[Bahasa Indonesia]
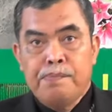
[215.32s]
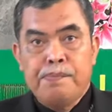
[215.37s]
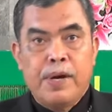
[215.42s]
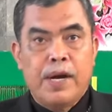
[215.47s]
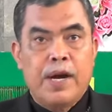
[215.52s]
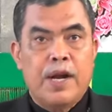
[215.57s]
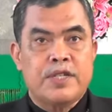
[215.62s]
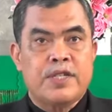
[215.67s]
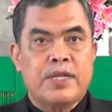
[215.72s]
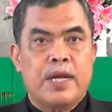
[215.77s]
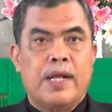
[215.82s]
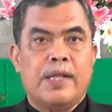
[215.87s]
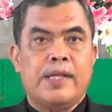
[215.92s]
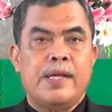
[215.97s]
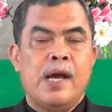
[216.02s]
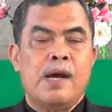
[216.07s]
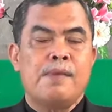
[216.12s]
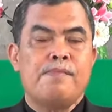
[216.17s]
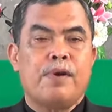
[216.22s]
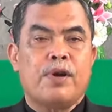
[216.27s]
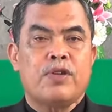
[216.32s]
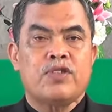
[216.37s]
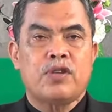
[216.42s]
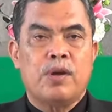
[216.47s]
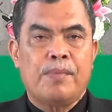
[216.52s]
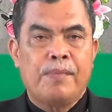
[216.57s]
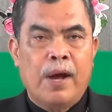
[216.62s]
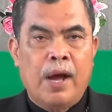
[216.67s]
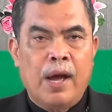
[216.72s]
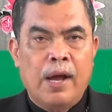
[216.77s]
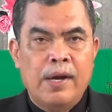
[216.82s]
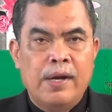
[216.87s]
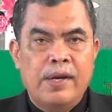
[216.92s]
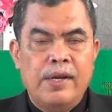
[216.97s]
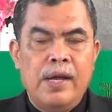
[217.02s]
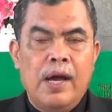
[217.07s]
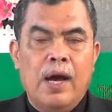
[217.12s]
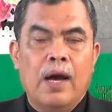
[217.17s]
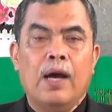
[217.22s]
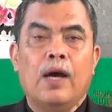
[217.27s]
Pada saat yang bersamaan
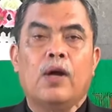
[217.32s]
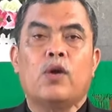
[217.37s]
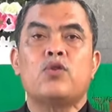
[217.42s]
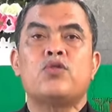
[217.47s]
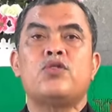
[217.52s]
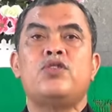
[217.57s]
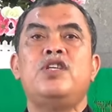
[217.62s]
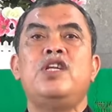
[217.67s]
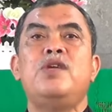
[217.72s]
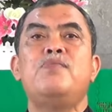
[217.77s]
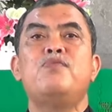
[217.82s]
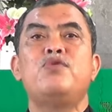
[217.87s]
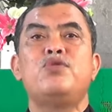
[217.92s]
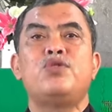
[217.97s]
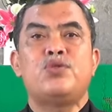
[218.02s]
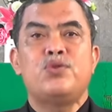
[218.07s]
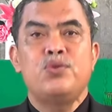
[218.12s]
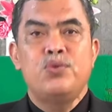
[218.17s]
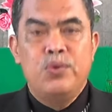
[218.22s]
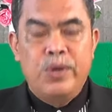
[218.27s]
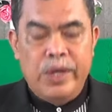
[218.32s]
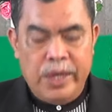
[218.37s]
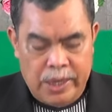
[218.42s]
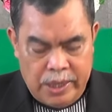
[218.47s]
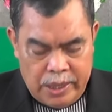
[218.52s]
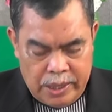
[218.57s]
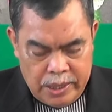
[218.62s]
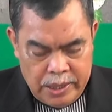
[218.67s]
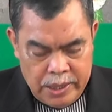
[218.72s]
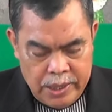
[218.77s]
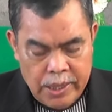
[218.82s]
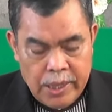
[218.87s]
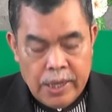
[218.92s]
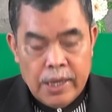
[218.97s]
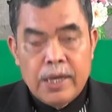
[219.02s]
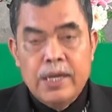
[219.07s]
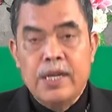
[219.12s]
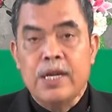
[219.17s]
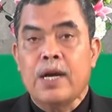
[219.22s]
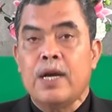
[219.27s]
dia harus dimusuhi,
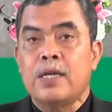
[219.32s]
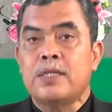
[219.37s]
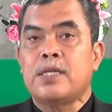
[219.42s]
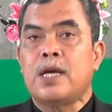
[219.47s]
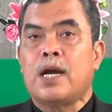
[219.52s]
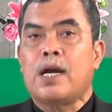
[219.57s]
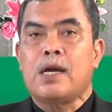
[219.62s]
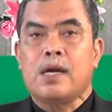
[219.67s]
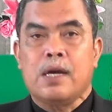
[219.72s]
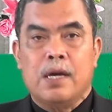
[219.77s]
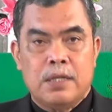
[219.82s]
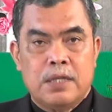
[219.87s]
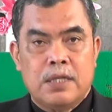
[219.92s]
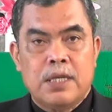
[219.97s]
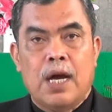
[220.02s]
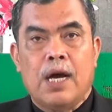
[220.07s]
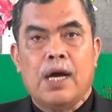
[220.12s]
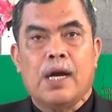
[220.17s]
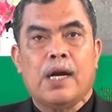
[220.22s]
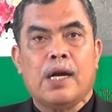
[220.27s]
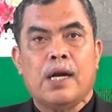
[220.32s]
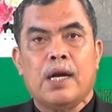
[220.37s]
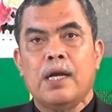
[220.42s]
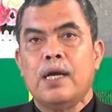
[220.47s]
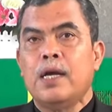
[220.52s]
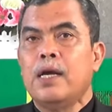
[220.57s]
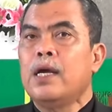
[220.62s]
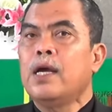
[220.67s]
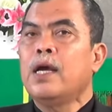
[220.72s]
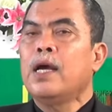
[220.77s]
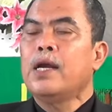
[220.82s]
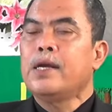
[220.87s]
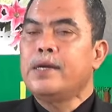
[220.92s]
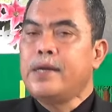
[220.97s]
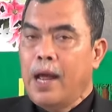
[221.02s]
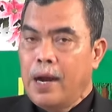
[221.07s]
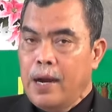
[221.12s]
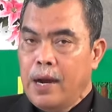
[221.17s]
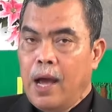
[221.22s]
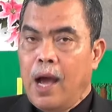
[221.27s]
dikejar-kejar,
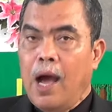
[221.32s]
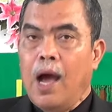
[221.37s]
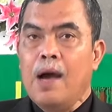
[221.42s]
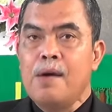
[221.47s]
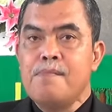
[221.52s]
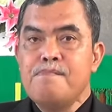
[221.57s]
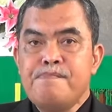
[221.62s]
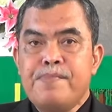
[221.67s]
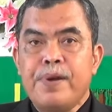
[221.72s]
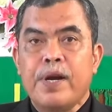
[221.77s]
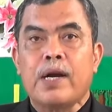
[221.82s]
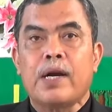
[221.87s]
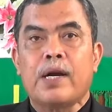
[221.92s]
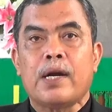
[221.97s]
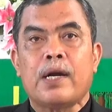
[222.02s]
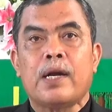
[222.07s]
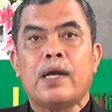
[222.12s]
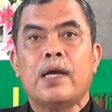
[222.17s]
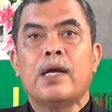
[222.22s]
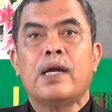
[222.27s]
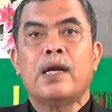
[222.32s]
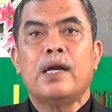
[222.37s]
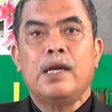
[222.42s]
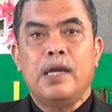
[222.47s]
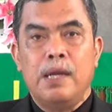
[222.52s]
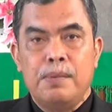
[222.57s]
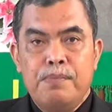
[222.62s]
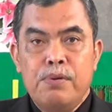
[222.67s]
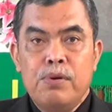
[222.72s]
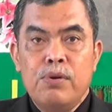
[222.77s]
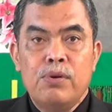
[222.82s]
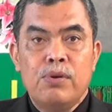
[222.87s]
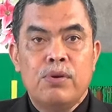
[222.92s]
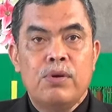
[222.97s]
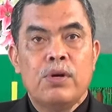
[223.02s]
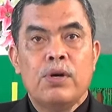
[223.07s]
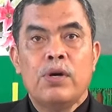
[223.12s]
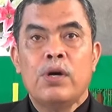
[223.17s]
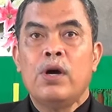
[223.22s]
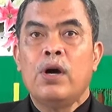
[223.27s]
dan hampir dibunuh
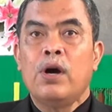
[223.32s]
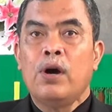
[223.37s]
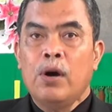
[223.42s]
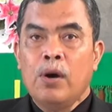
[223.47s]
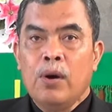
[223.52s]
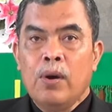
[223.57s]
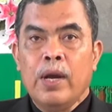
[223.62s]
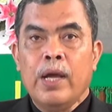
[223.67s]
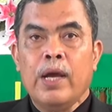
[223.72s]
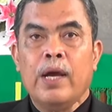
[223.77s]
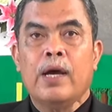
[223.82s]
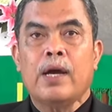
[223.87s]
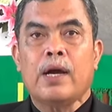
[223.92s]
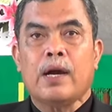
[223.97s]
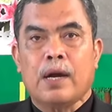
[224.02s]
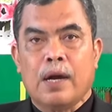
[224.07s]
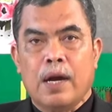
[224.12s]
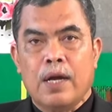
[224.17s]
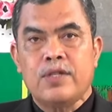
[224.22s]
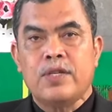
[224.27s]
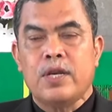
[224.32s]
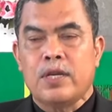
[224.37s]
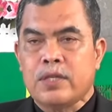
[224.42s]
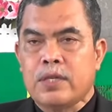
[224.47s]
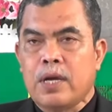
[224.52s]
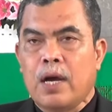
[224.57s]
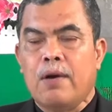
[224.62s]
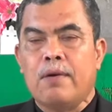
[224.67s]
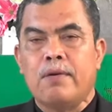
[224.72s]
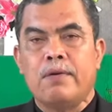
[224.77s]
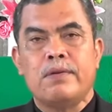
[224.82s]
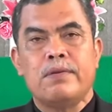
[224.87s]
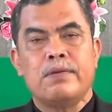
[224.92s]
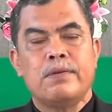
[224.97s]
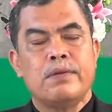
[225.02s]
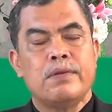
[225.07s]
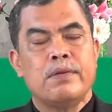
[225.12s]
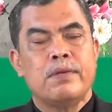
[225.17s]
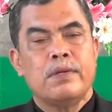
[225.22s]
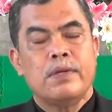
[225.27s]
oleh Raja Saul
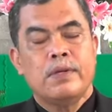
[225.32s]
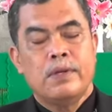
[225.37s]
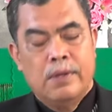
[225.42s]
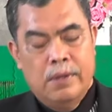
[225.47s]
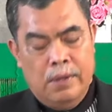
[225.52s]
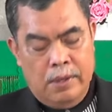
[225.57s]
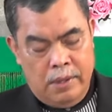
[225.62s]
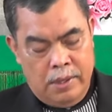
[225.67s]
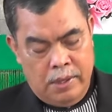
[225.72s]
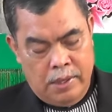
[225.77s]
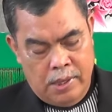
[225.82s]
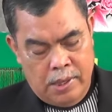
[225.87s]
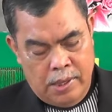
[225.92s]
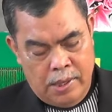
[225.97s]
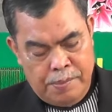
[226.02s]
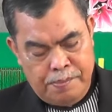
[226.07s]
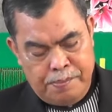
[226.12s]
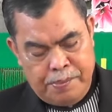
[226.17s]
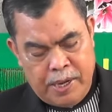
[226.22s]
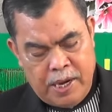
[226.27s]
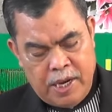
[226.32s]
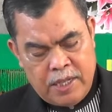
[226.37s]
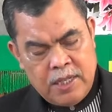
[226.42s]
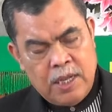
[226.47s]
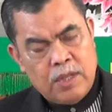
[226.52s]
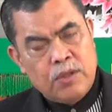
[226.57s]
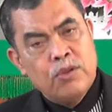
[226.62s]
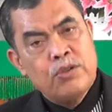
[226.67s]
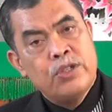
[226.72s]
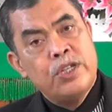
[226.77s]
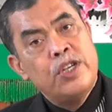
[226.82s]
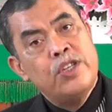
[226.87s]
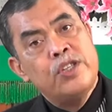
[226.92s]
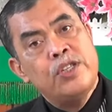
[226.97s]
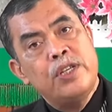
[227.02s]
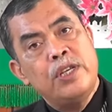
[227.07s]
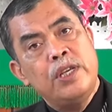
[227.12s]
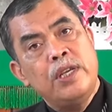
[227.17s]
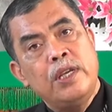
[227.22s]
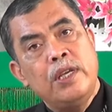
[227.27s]
pada satu
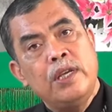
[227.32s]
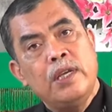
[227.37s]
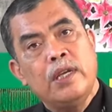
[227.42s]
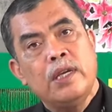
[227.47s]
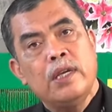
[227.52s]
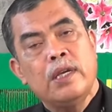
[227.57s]
sisi